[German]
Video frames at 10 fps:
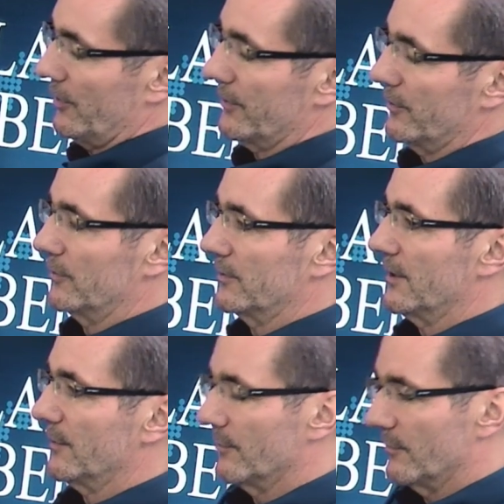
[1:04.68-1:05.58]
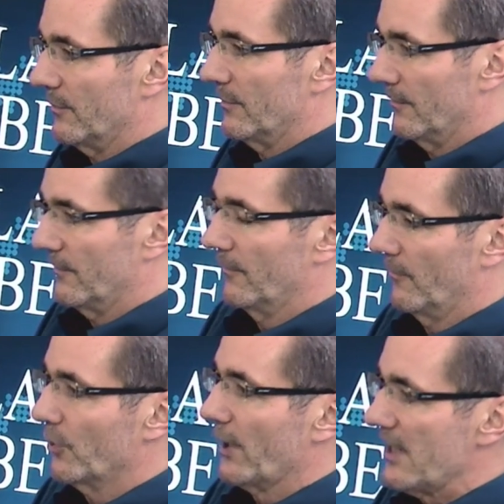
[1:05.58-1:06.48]
und dem
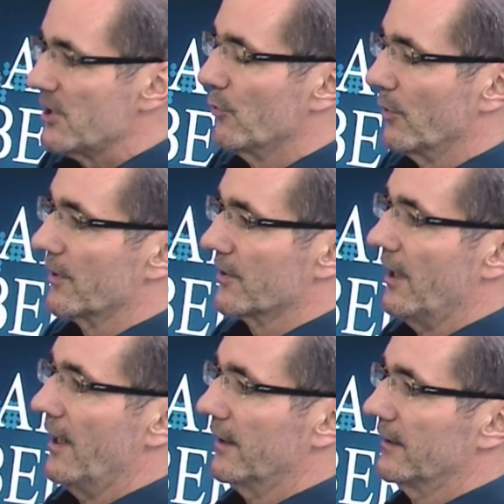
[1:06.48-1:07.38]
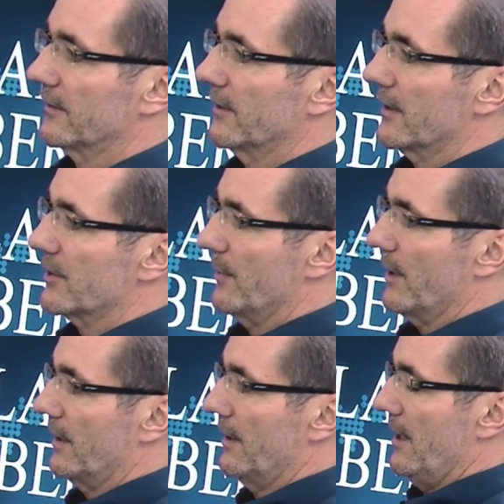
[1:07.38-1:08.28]
wurde Rechnung getragen, sage ich mal.